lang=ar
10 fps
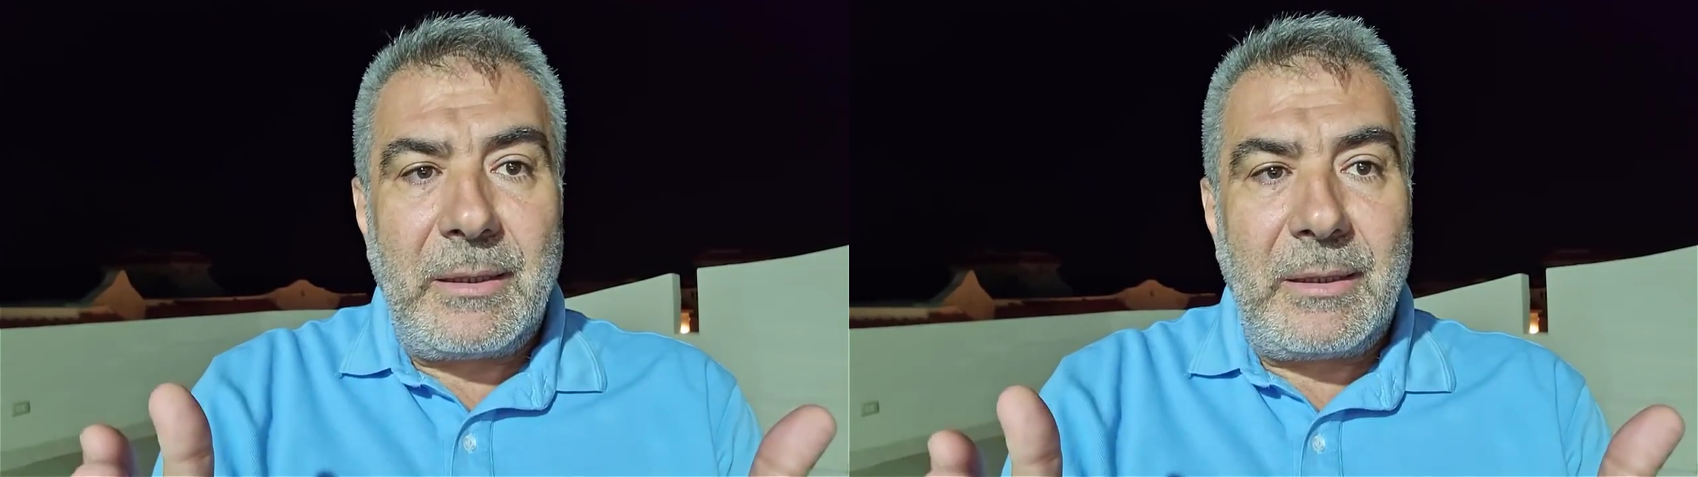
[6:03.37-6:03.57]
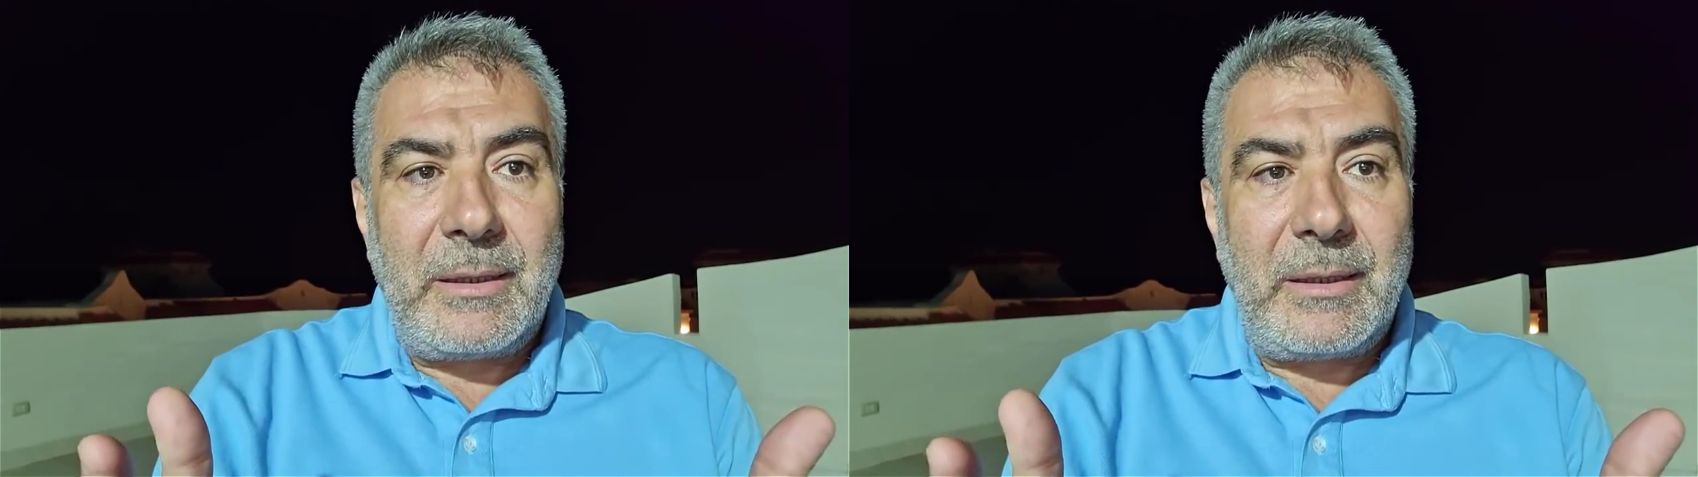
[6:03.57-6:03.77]

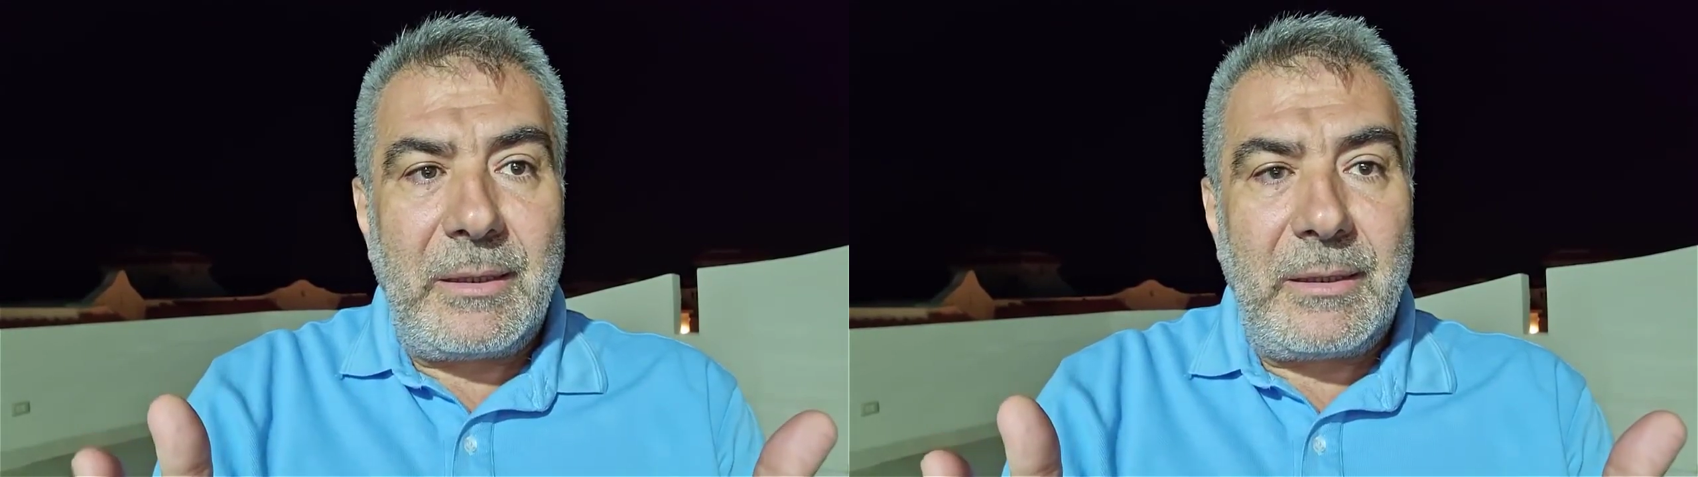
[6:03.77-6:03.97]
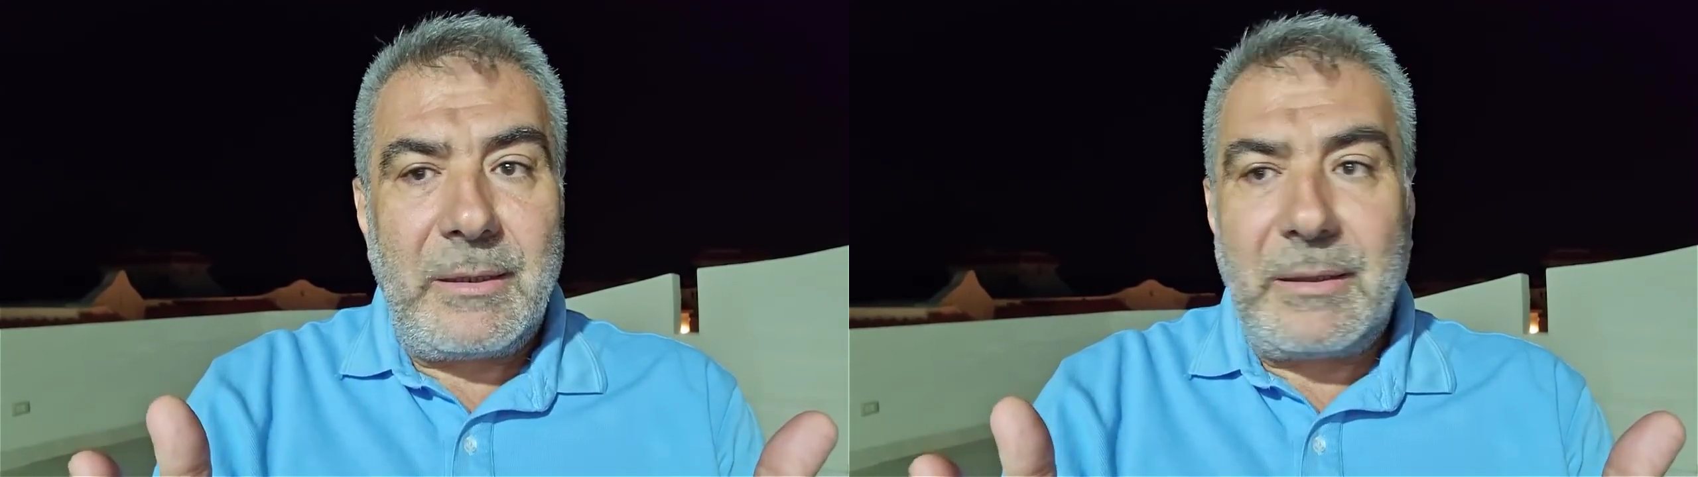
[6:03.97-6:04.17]
آه
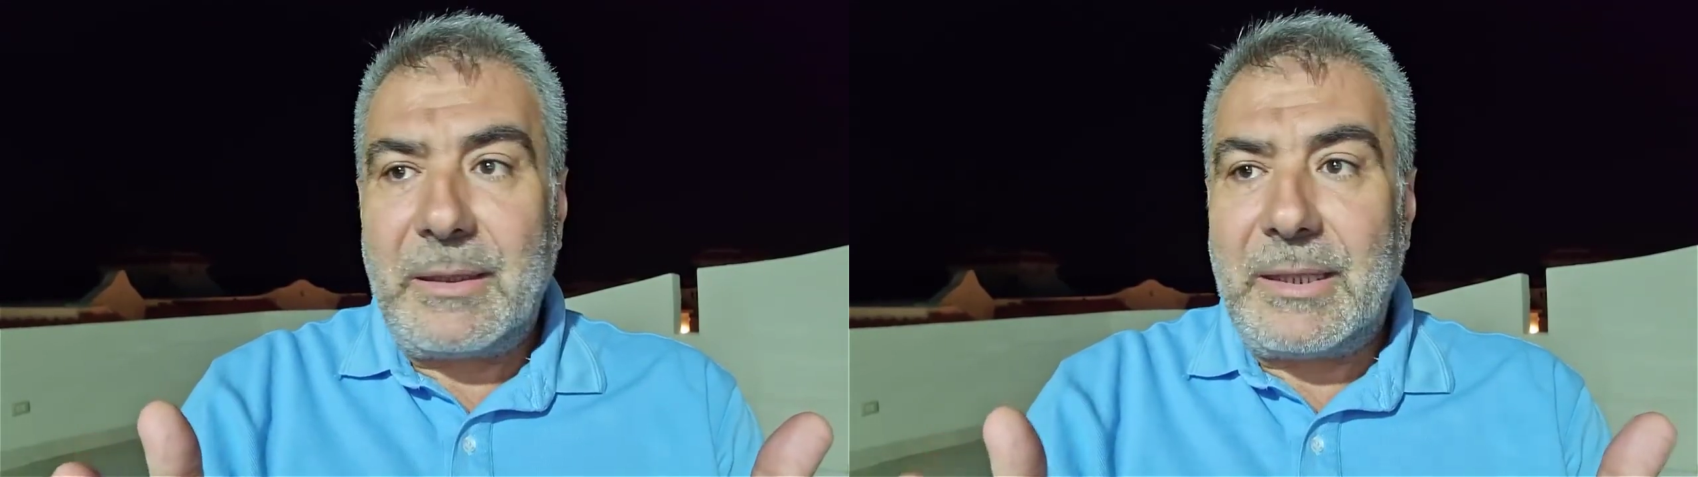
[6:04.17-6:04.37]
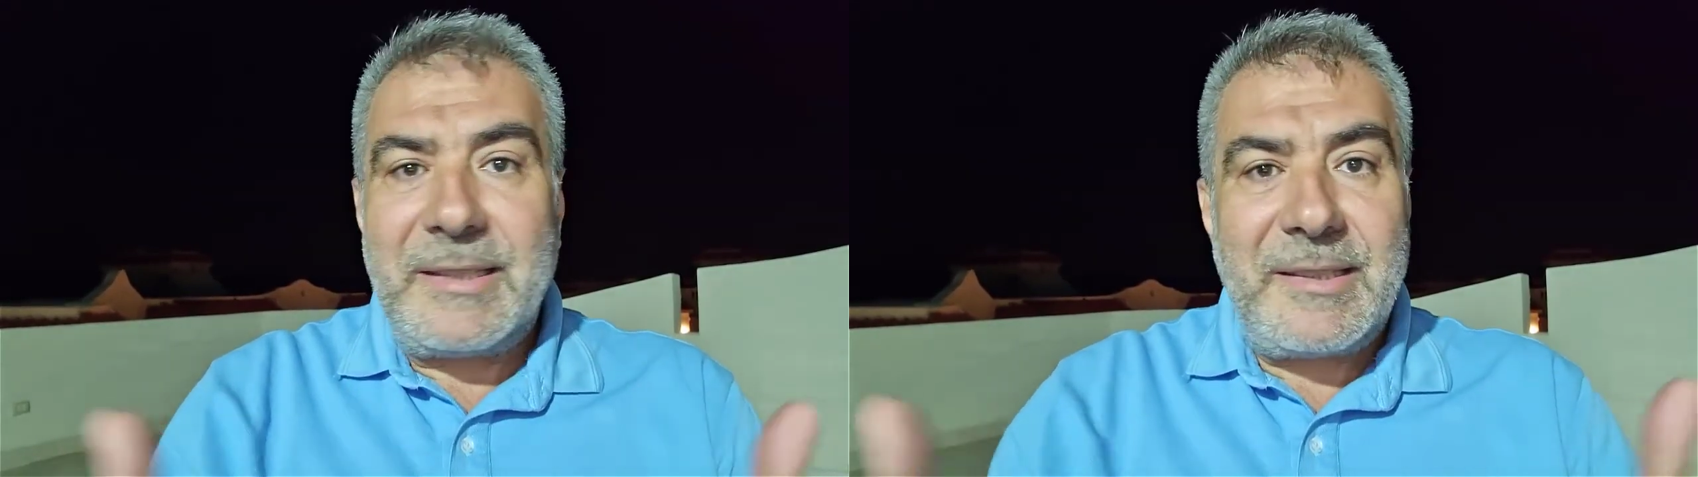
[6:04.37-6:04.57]

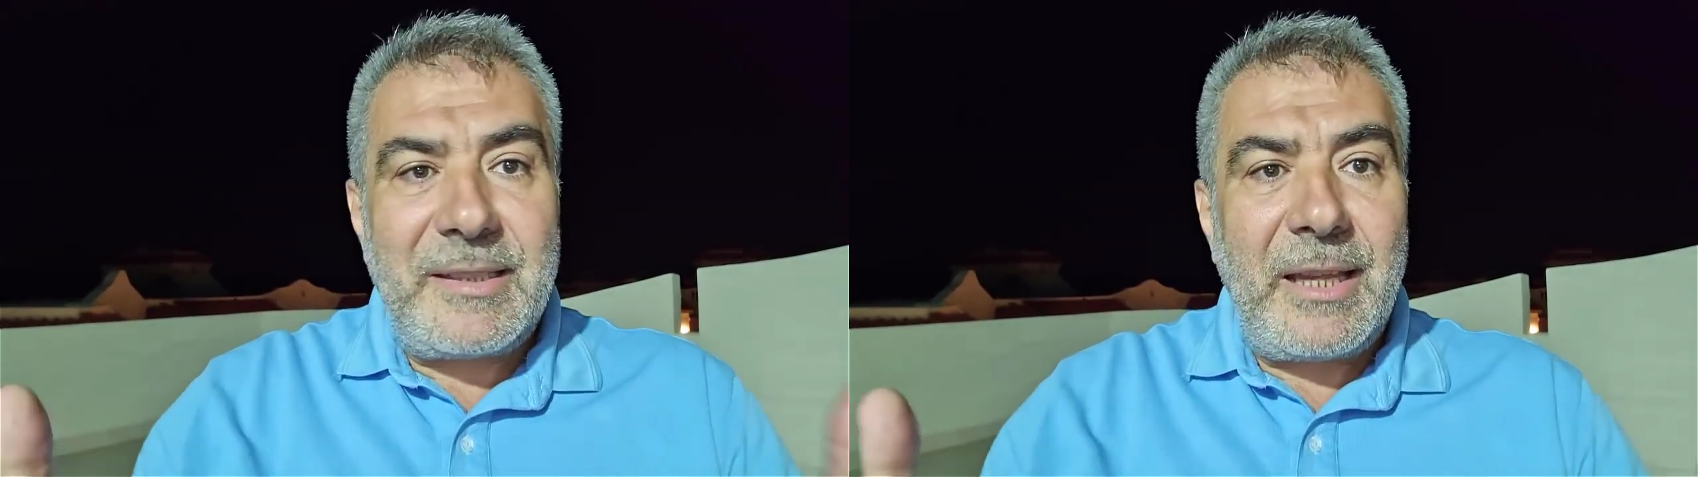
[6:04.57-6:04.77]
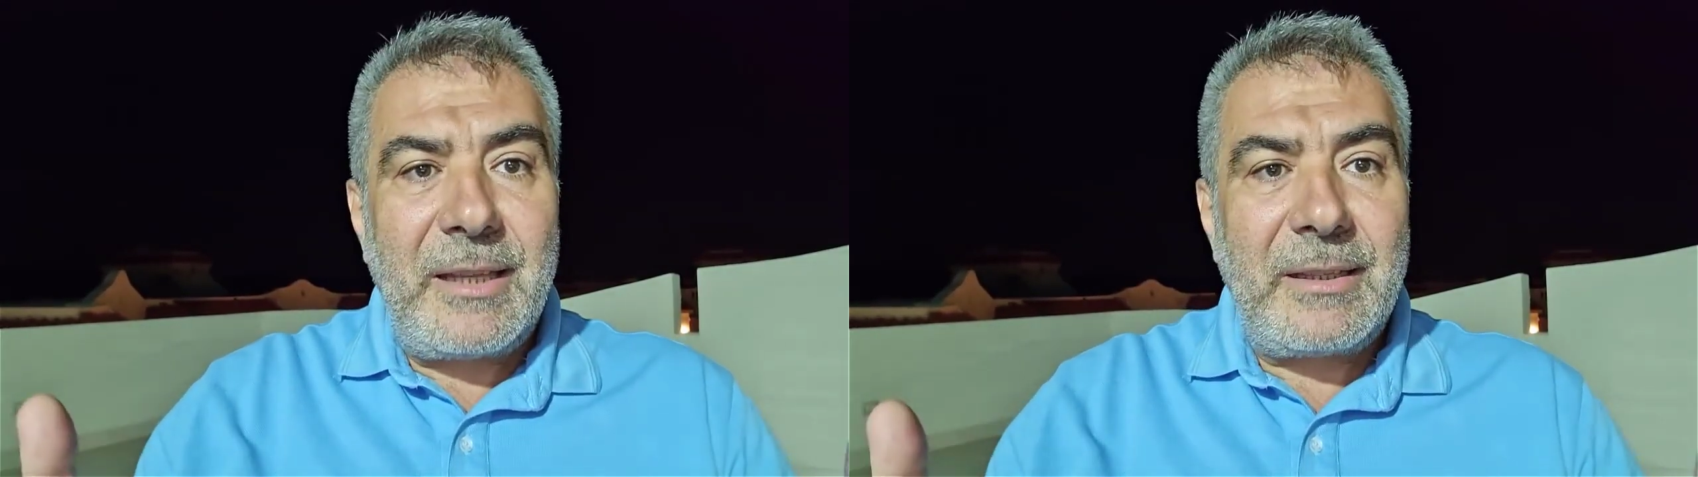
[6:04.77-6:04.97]

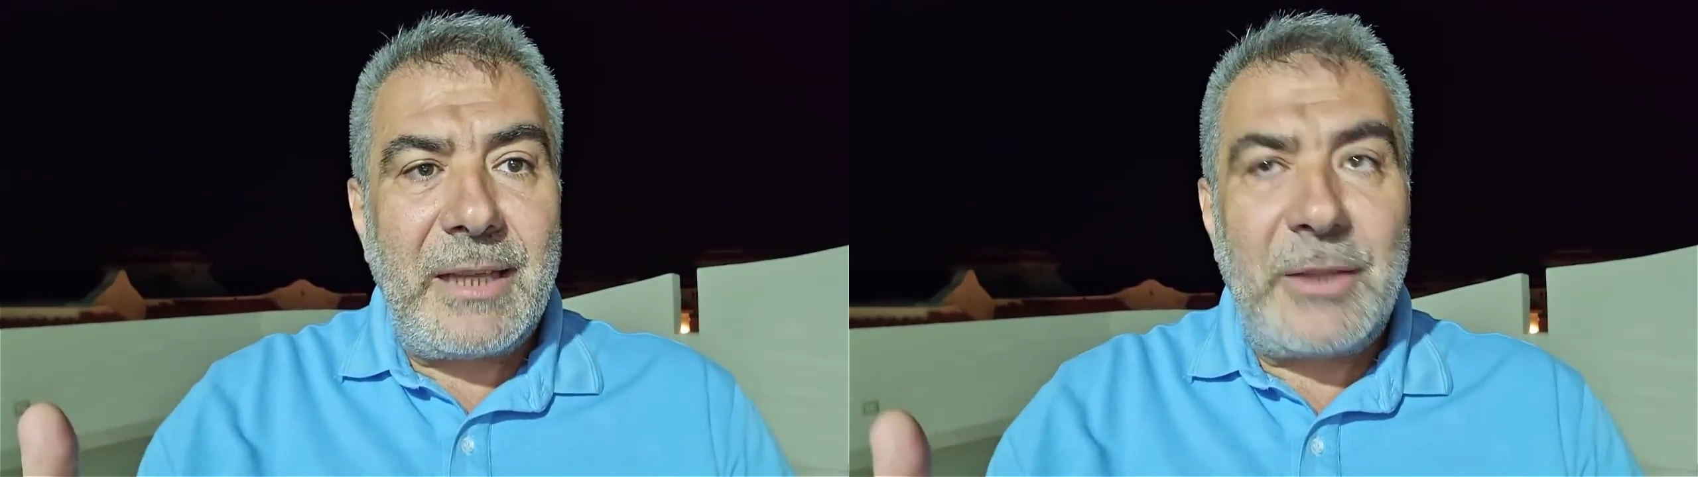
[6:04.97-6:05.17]
إنسان